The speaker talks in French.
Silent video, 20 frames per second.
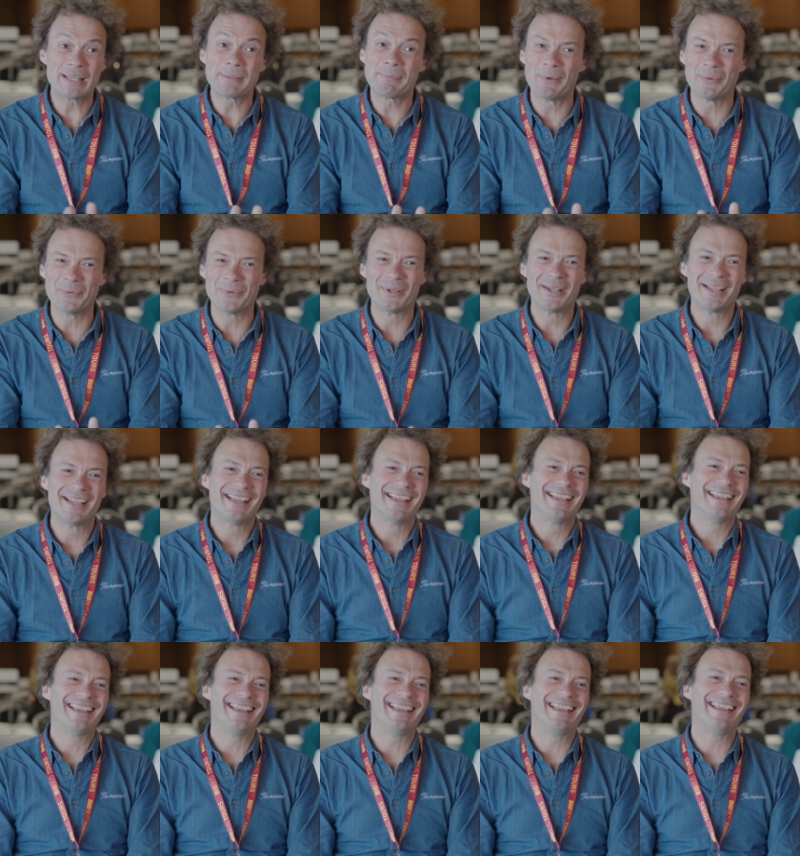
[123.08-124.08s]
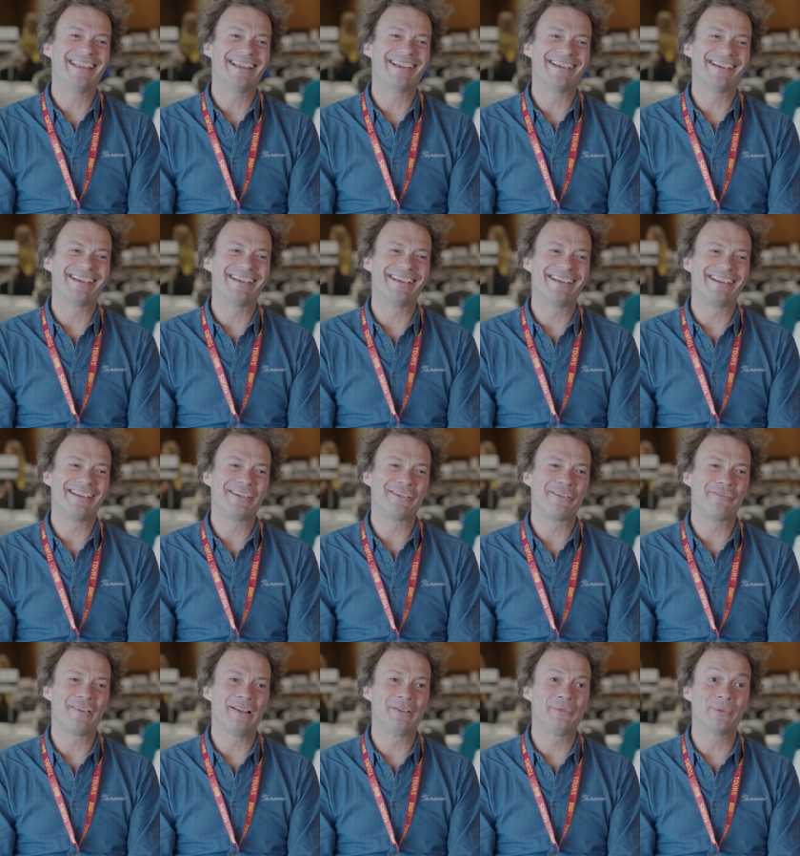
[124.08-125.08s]
espion, et
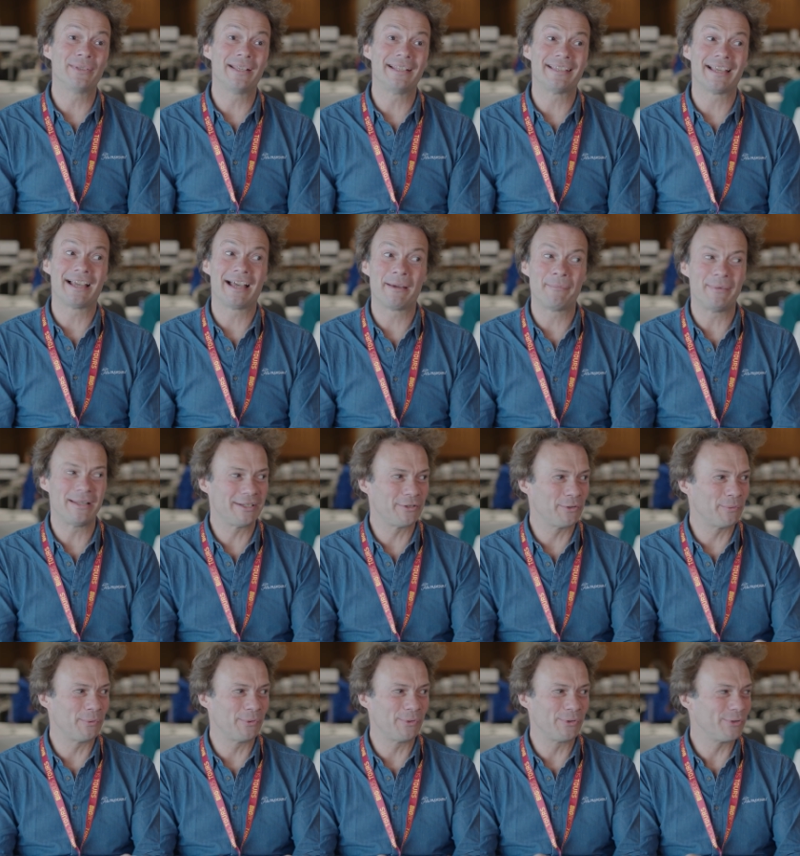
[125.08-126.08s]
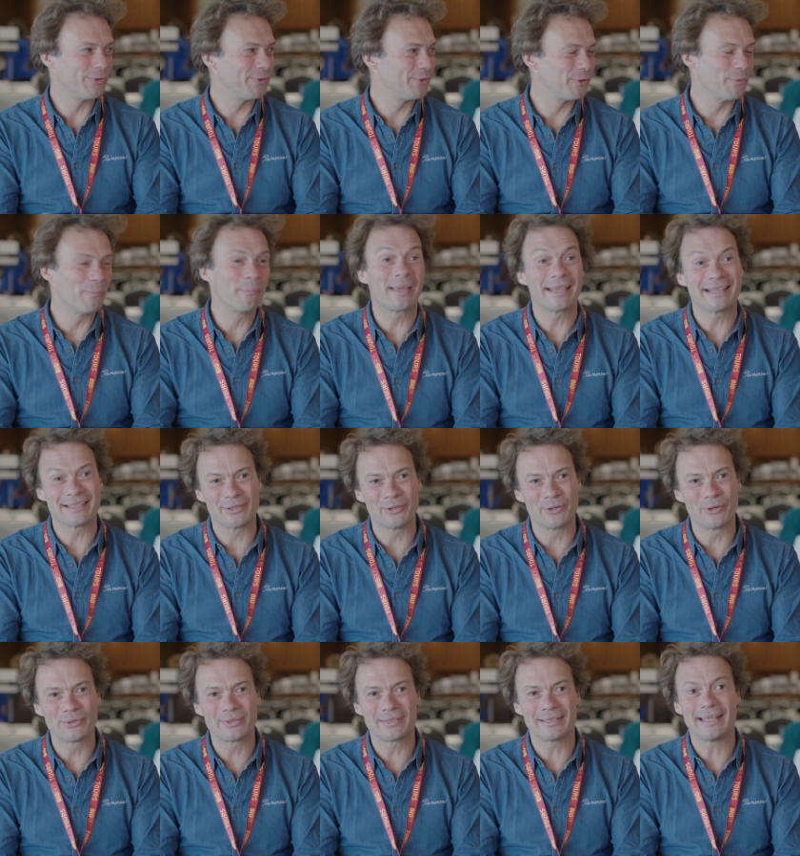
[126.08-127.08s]
je fais le tour des tables et je, me
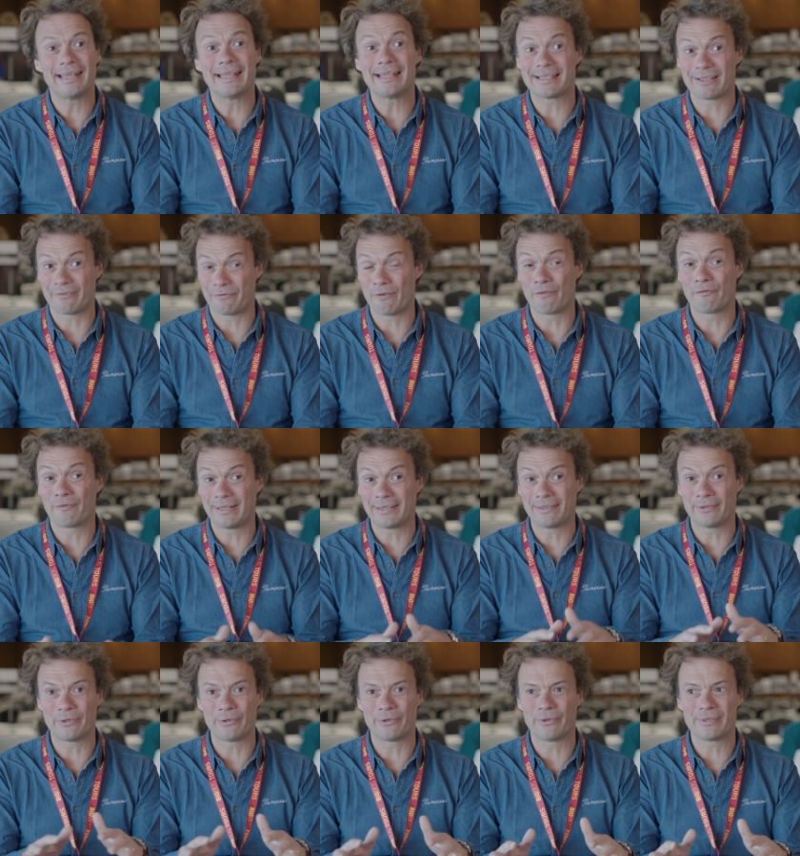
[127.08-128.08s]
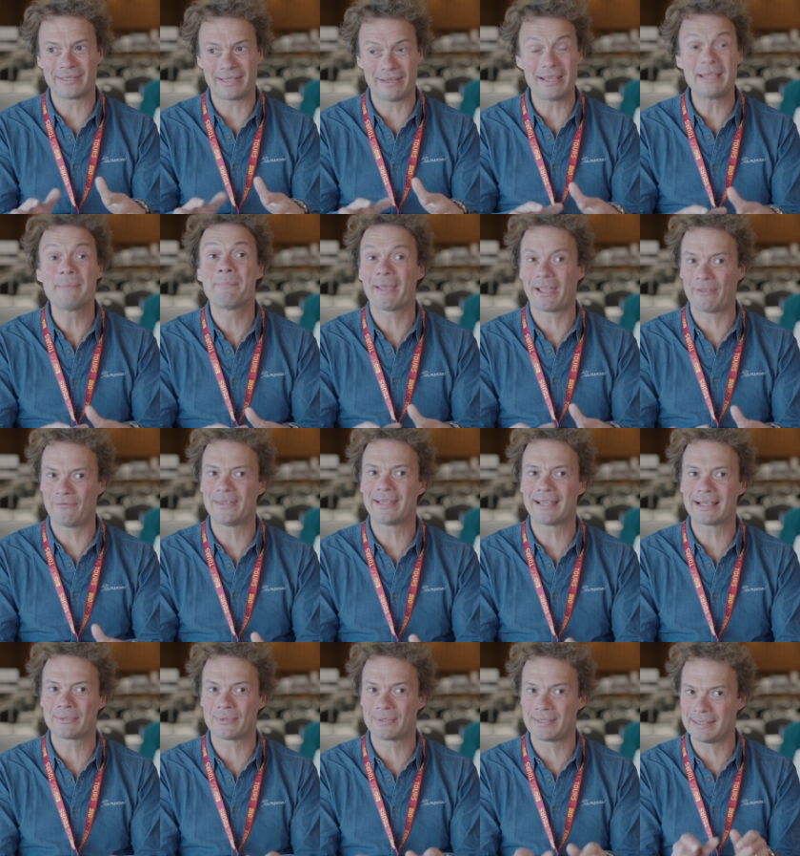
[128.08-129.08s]
présente et ça fait en fait c'est hyper
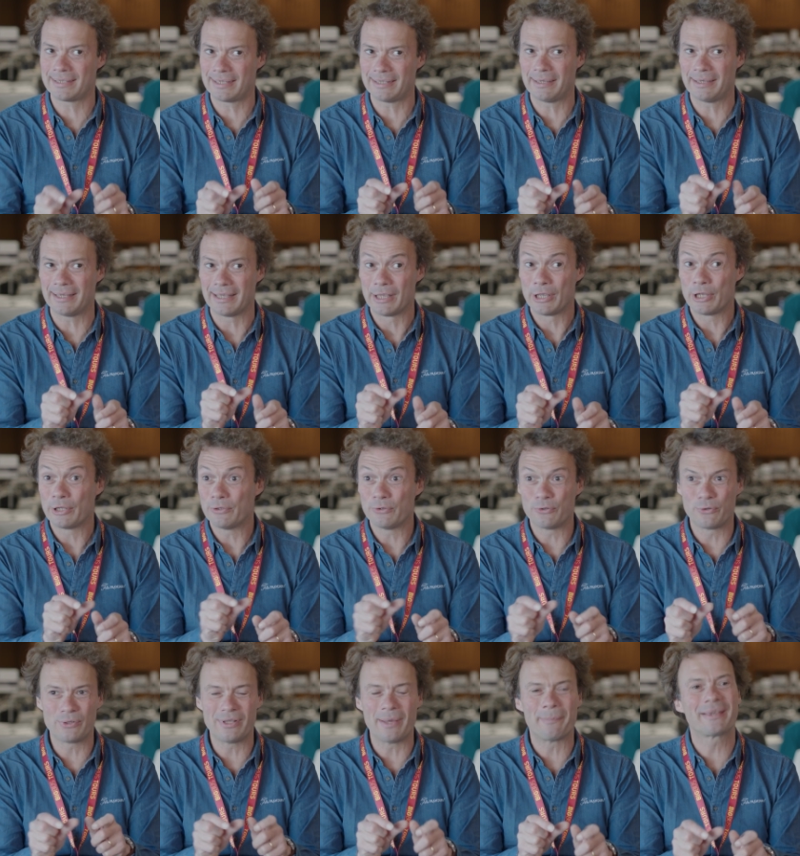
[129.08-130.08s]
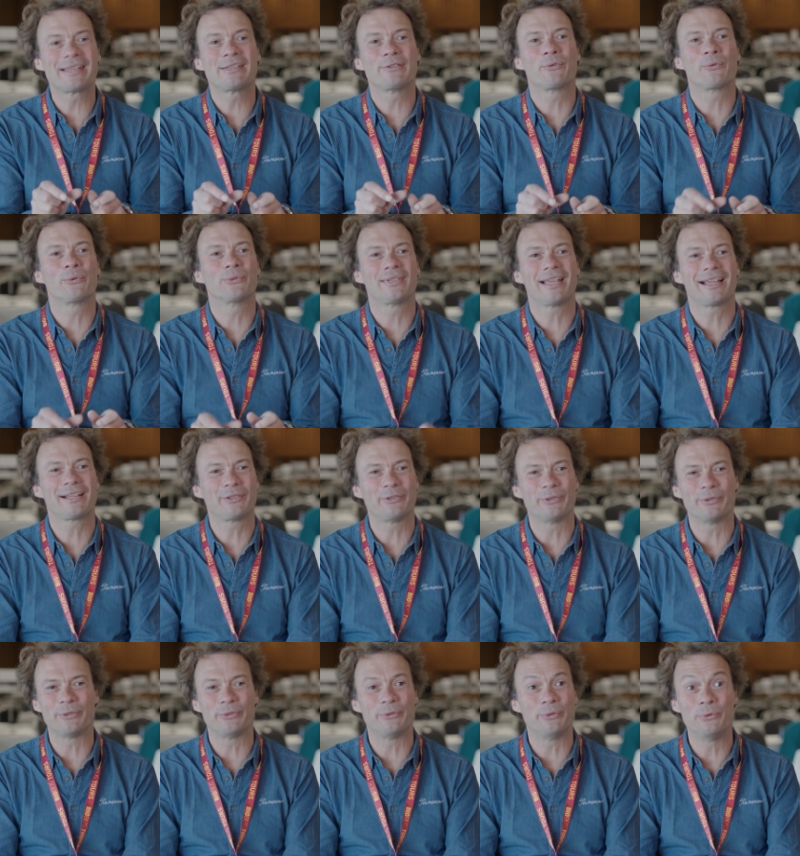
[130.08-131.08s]
efficace aussi c'est des, juste des prises de contact
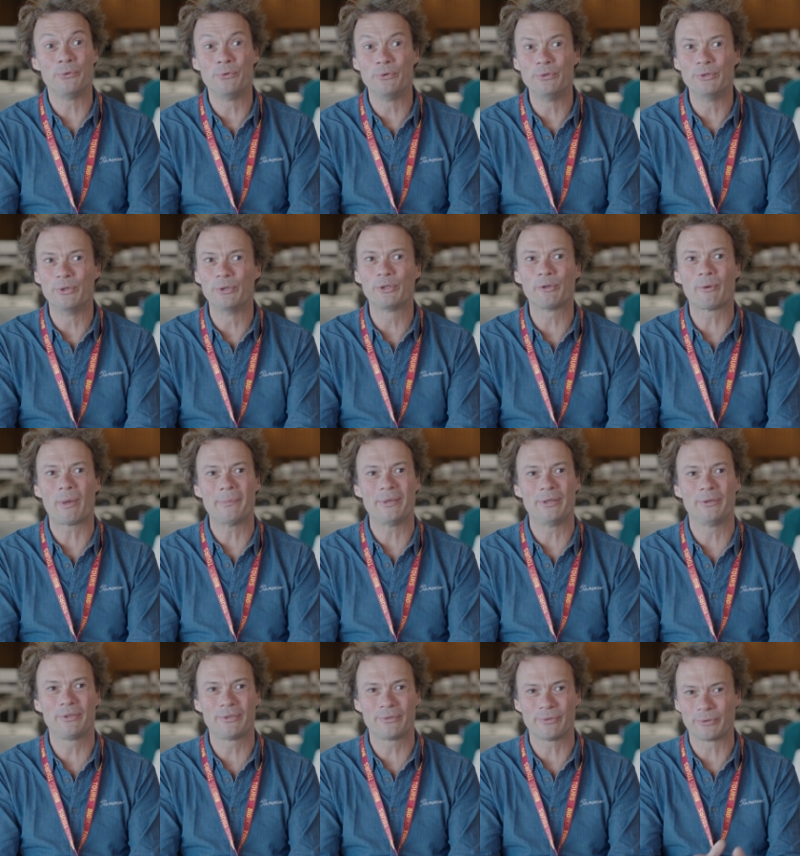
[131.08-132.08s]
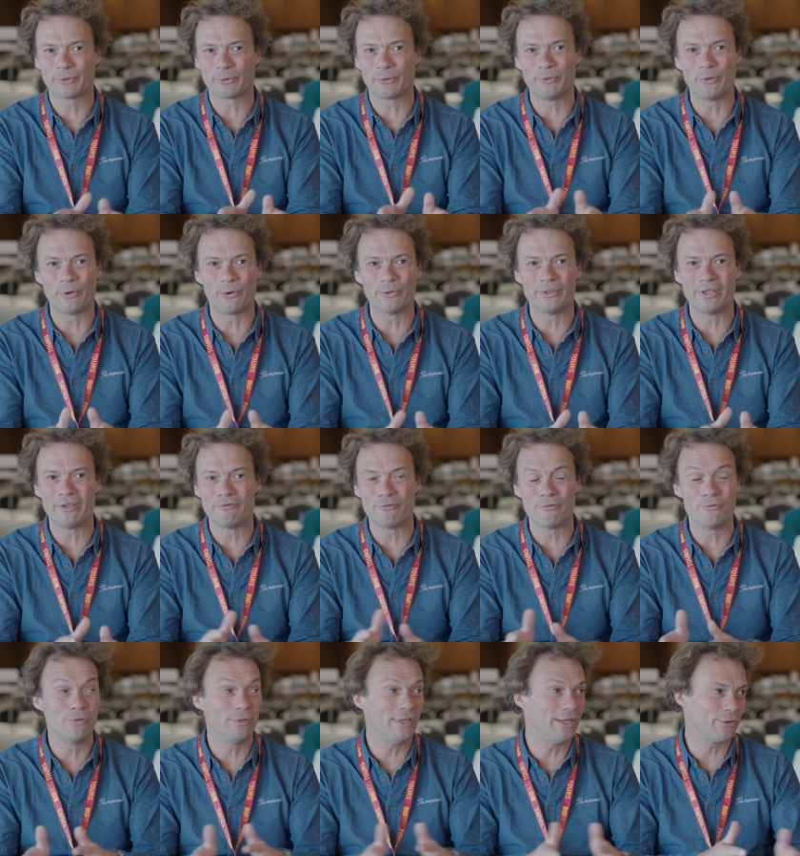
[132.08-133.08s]
de une, deux, trois minutes entre deux
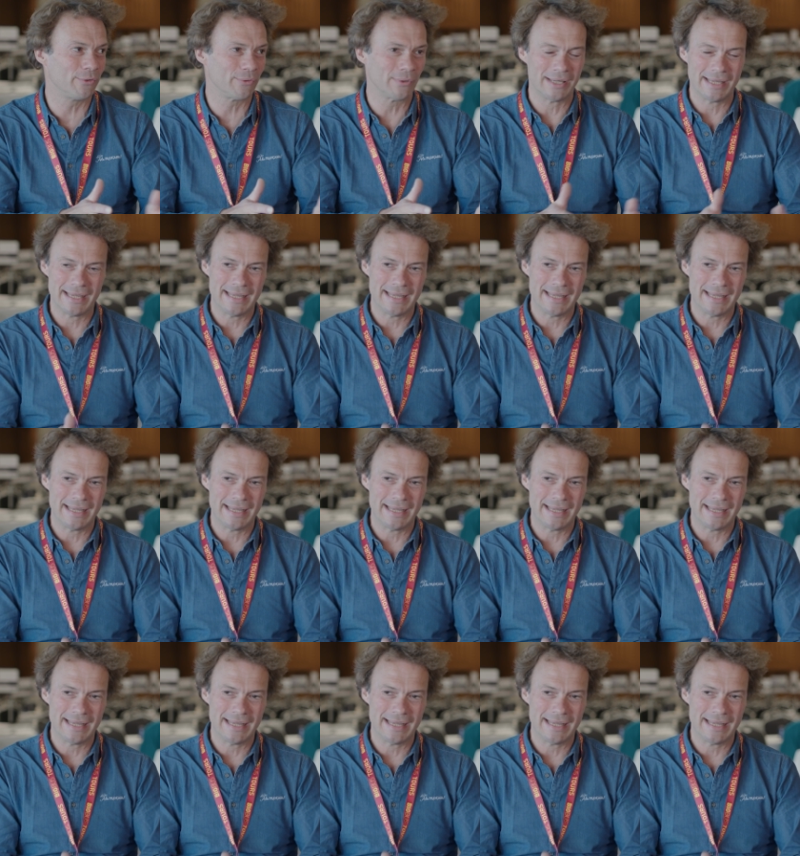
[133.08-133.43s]
rendez-vous ou des gens